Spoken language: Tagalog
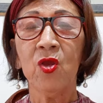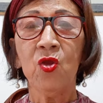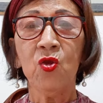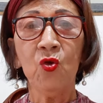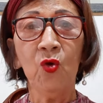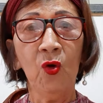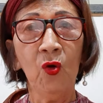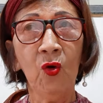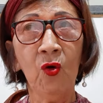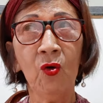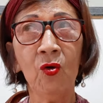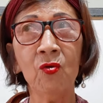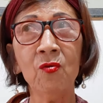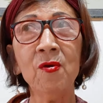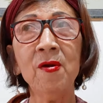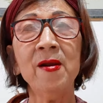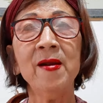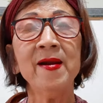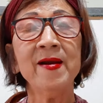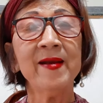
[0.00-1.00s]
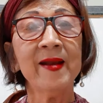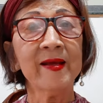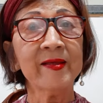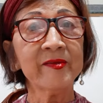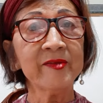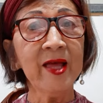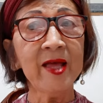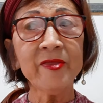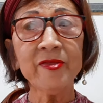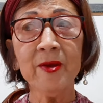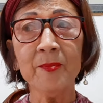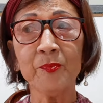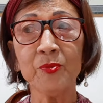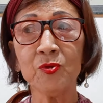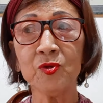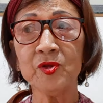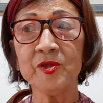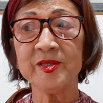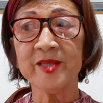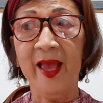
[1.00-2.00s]
yung
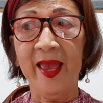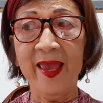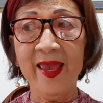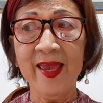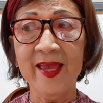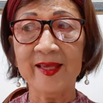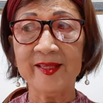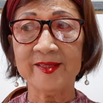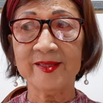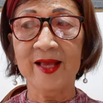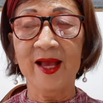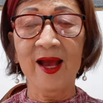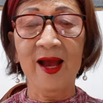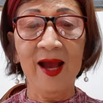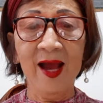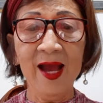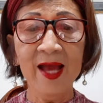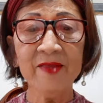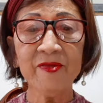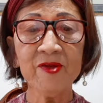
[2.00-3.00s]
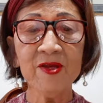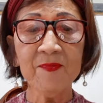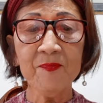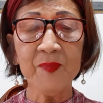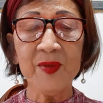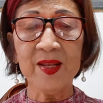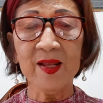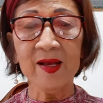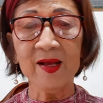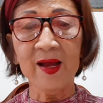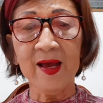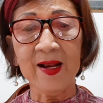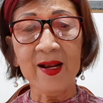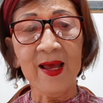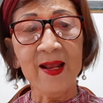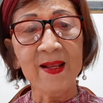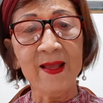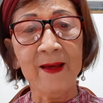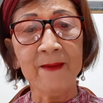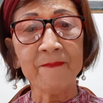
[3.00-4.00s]
nagtatapos sa S, ang ating
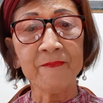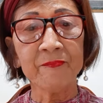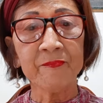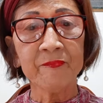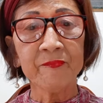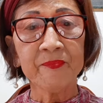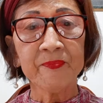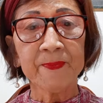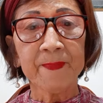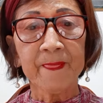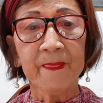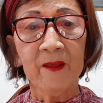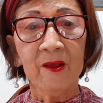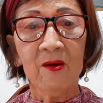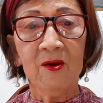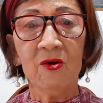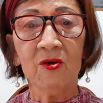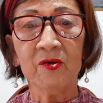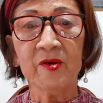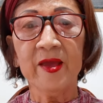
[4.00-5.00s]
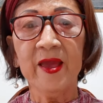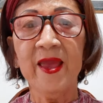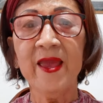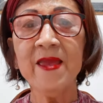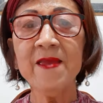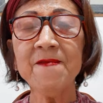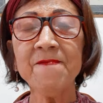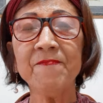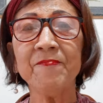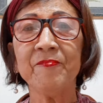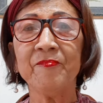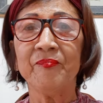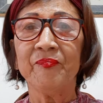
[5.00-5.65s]
pinag-aralan. Okay?